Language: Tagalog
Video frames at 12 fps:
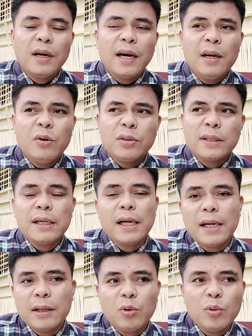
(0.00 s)
Halos
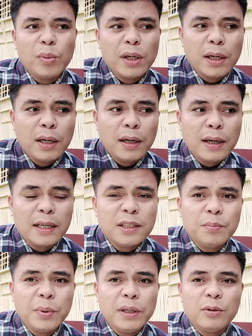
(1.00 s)
tanan na natong mga
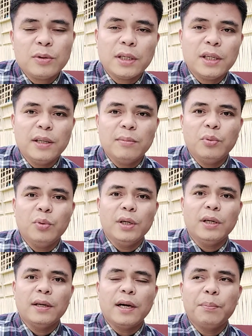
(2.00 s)
aspeto sa
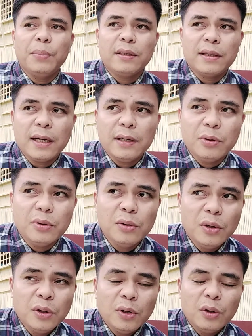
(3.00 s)
kinabuhi apektado
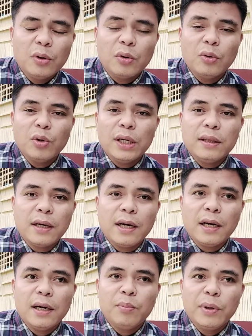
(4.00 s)
kung
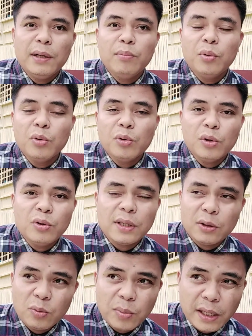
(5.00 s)
kita malimbungon
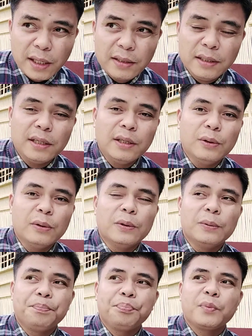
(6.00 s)
sa tubangan sa
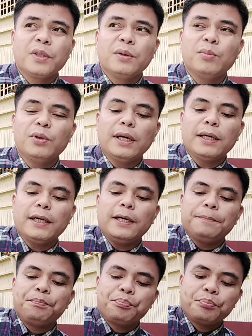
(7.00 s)
Ginoo. Muna nga,
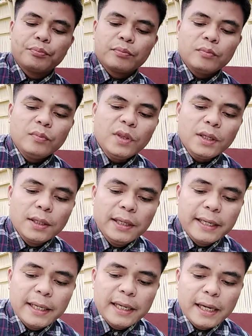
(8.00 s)

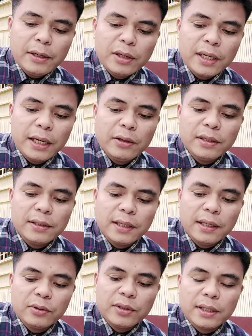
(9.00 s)
likayanon kayo ni
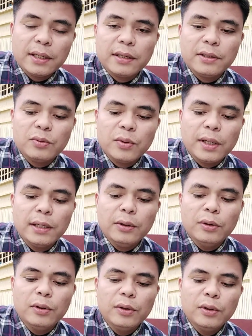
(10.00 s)
sa usa ka
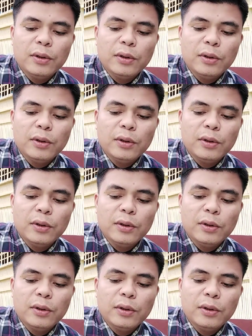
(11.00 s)
Kristohanon